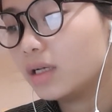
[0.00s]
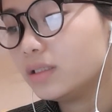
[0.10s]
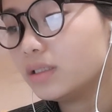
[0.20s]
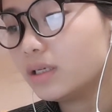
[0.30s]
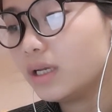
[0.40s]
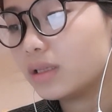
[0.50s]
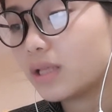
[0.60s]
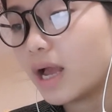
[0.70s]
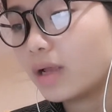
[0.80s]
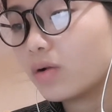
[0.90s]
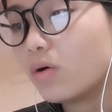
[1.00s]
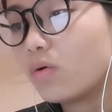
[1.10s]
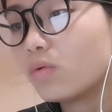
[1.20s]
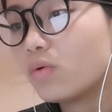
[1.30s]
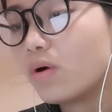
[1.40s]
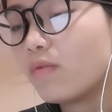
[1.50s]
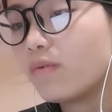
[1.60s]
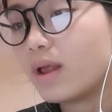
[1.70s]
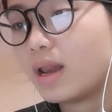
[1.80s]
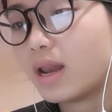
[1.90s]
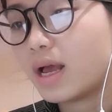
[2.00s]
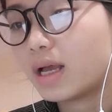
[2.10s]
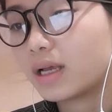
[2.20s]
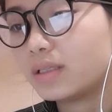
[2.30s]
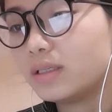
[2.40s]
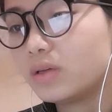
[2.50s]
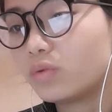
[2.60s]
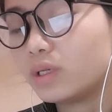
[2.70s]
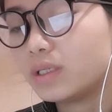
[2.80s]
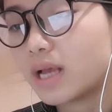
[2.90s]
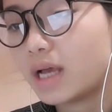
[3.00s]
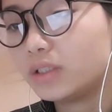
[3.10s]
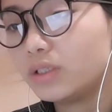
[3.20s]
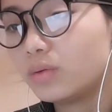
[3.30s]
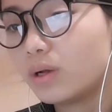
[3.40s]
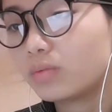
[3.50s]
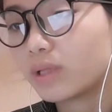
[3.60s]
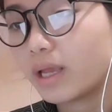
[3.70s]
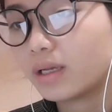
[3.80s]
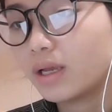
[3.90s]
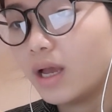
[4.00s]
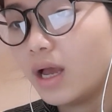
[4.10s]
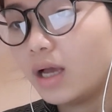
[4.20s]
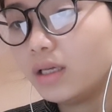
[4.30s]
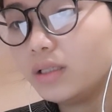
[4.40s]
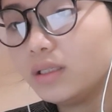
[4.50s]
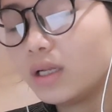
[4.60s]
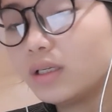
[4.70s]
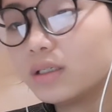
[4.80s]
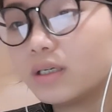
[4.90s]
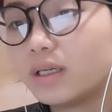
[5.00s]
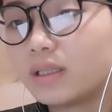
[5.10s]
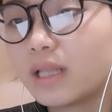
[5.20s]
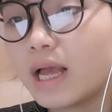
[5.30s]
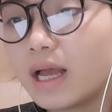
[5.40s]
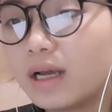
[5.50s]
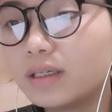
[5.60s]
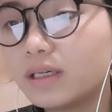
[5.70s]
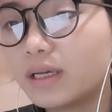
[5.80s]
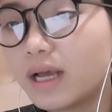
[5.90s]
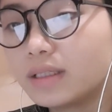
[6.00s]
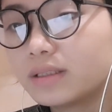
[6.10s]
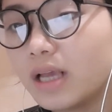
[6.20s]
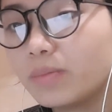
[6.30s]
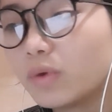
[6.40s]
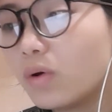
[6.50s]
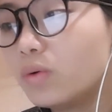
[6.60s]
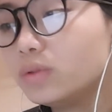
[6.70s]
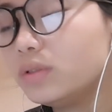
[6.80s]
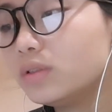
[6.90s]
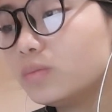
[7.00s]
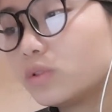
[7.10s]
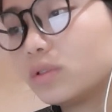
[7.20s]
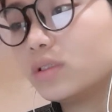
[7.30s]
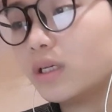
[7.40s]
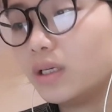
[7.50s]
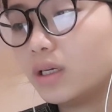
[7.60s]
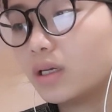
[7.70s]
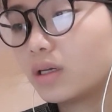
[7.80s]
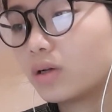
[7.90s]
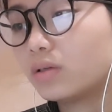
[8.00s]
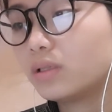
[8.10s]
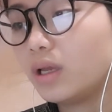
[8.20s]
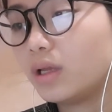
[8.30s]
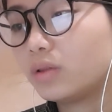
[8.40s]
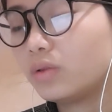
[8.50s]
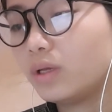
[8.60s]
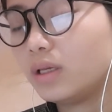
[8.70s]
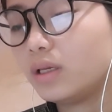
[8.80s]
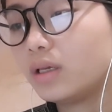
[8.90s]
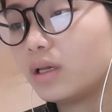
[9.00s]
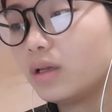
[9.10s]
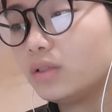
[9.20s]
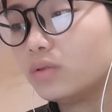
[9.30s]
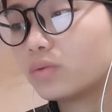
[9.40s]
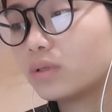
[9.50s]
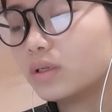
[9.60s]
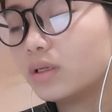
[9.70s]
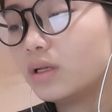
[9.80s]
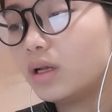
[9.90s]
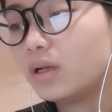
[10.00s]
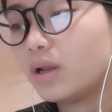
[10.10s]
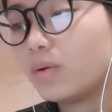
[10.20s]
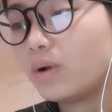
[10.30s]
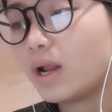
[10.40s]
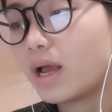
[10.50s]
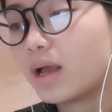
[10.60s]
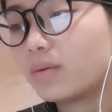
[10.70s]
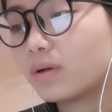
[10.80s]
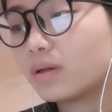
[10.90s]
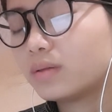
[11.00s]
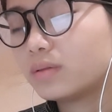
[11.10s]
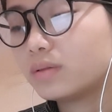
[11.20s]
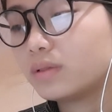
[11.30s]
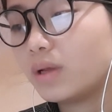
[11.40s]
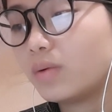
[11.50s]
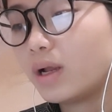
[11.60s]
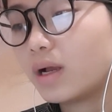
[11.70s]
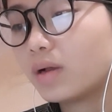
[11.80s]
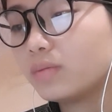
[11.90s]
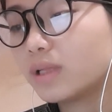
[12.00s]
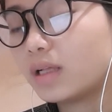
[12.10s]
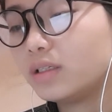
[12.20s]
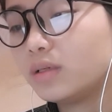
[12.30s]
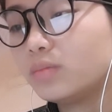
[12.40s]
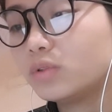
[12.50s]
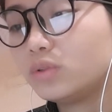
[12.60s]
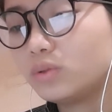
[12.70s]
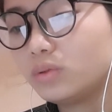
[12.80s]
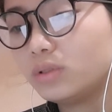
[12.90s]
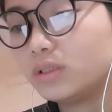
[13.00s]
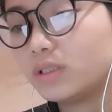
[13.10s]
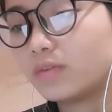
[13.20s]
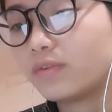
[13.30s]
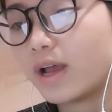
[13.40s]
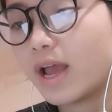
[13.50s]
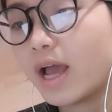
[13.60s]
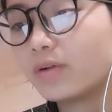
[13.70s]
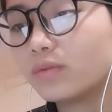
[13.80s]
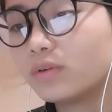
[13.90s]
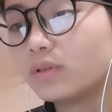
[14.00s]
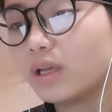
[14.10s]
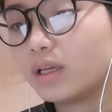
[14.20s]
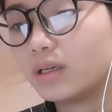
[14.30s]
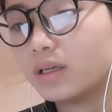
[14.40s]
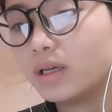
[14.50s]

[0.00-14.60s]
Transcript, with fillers: nhưng hiện tại cô cũng không phải là cái gì quý giá trong ngọc thạch ít nhất người ta à, người khác xem cô như một người có thể tùy ý khinh nhục nếu là nếu là không tàn nhẫn một chút Chẳng phải ai cũng có thể